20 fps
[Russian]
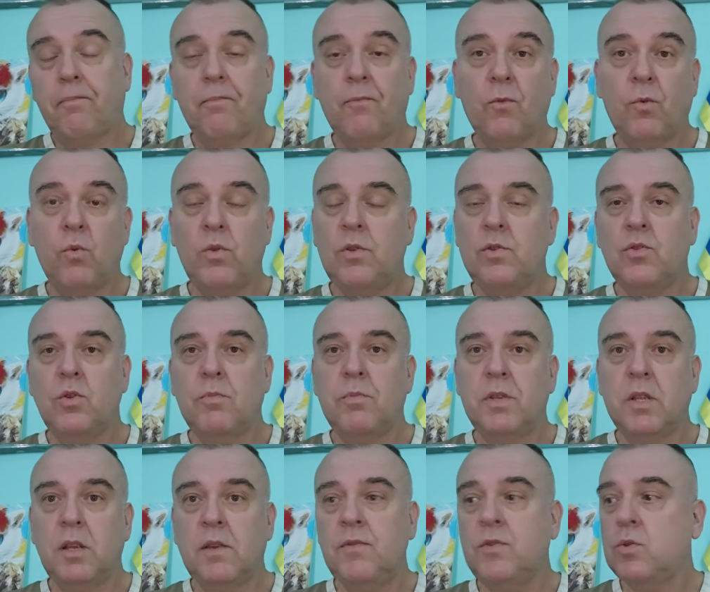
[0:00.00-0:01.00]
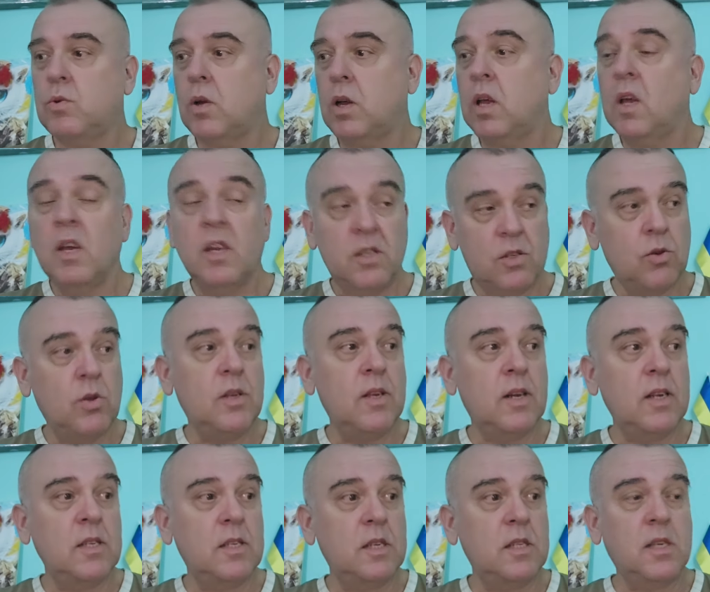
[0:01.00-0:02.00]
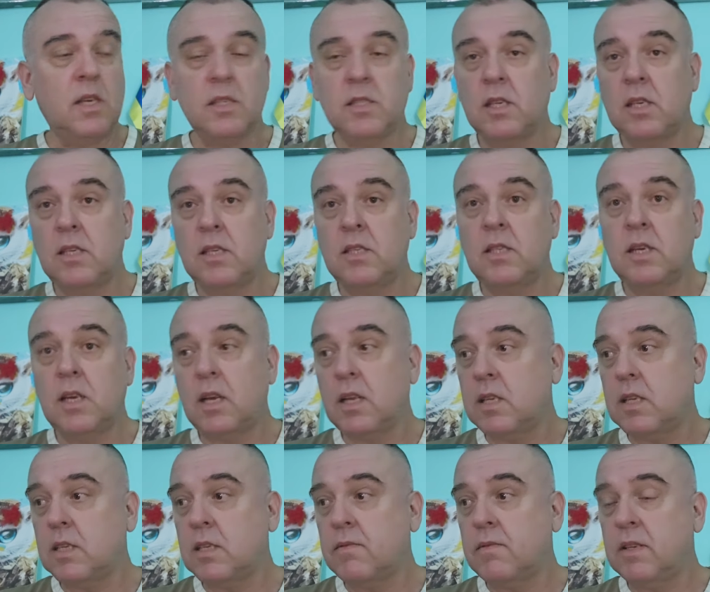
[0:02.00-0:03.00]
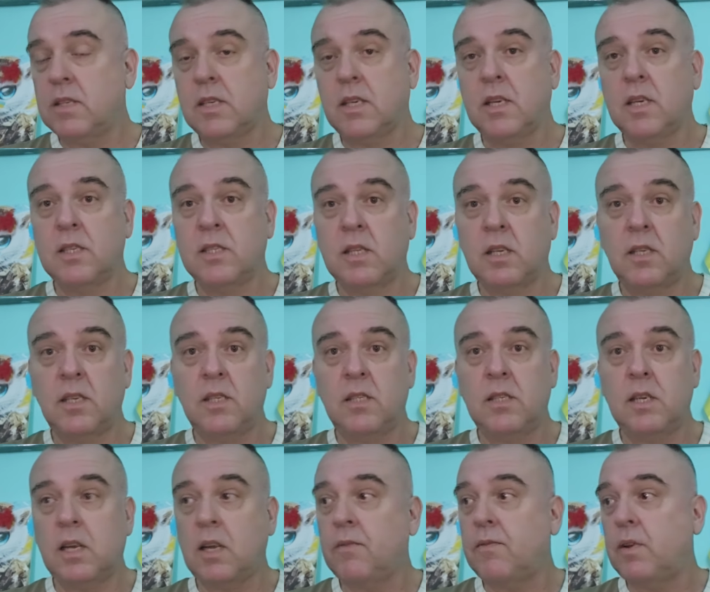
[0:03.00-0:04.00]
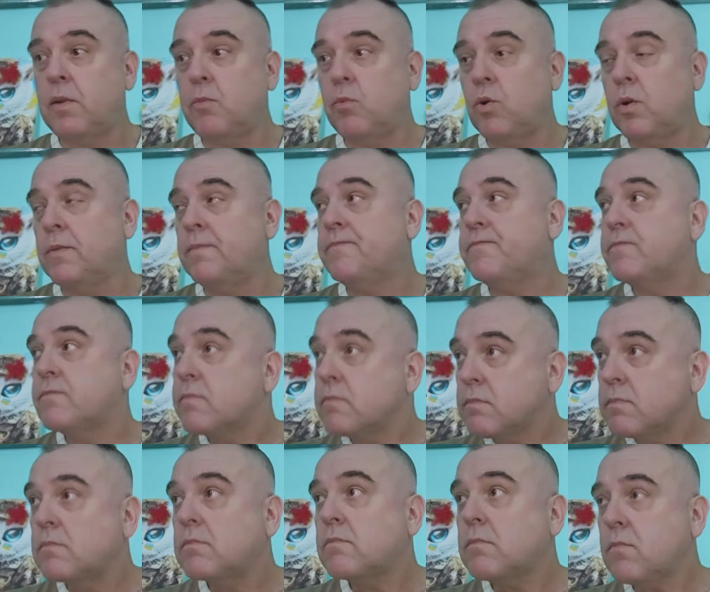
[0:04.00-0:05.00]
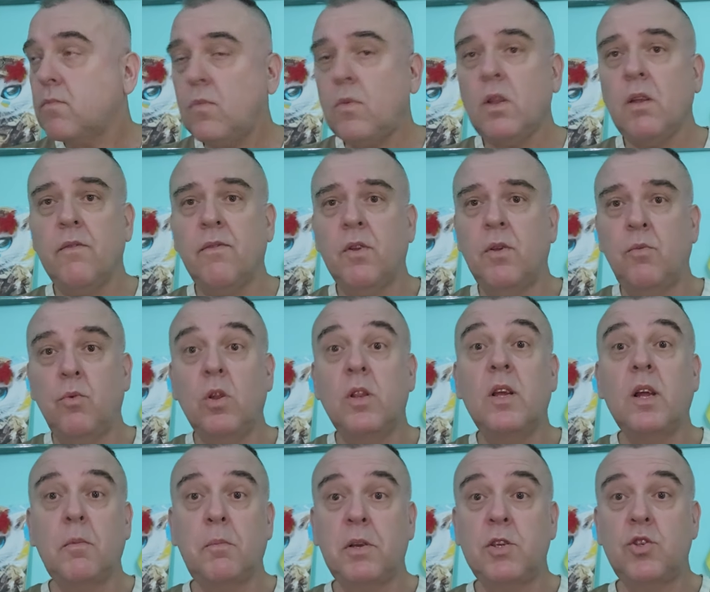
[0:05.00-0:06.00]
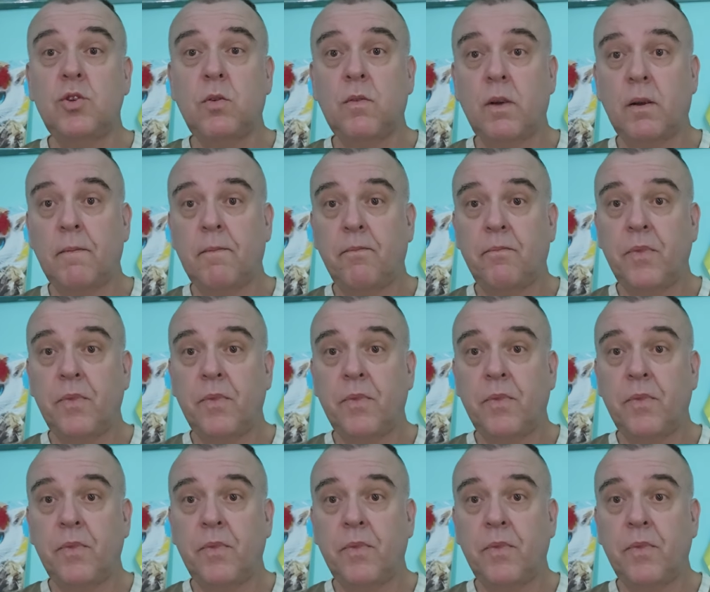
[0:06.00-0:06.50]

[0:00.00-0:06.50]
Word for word: Вот, и собственно, и все. Сегодня российская статистика, это советская статистика времен, времен Горбачева.